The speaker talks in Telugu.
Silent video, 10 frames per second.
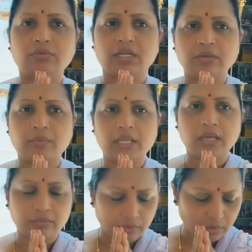
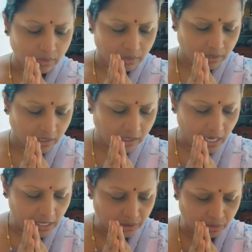ధన్యవాదాలు
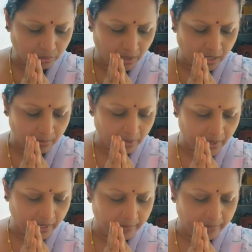దీర్ఘాయుష్మాన్ భవ